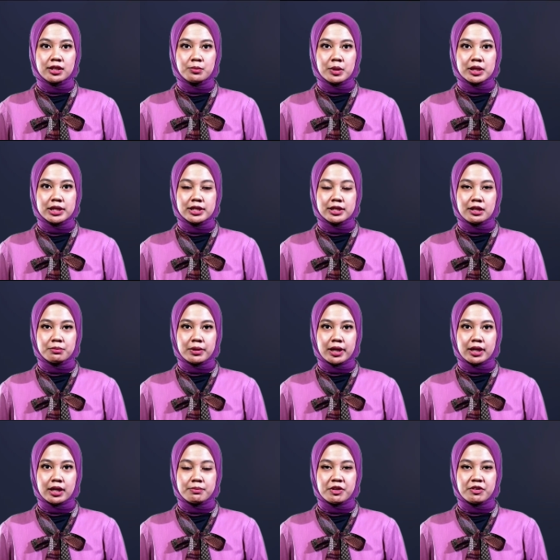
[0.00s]
akan kembali dengan
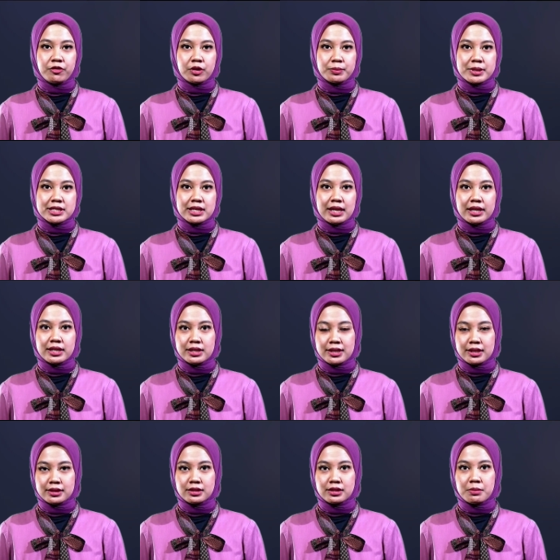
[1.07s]
beragam informasi
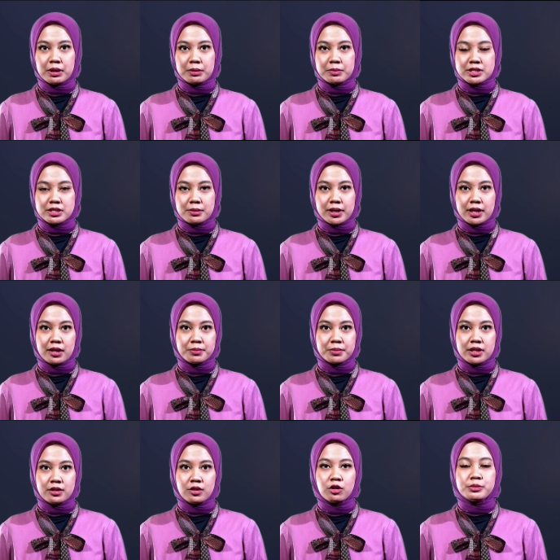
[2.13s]
lainnya. Tetaplah bersama
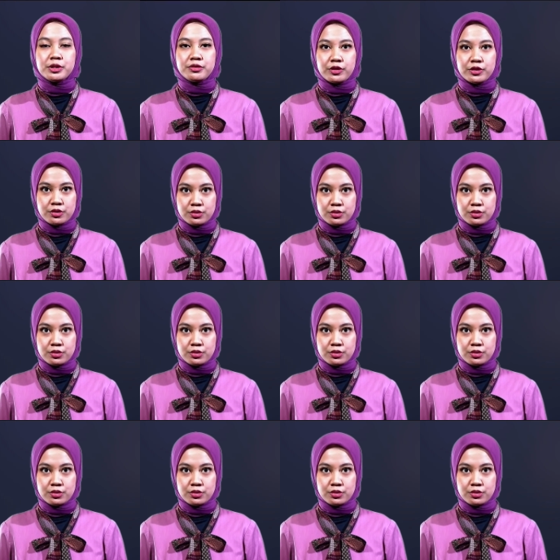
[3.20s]
kami, Kominfo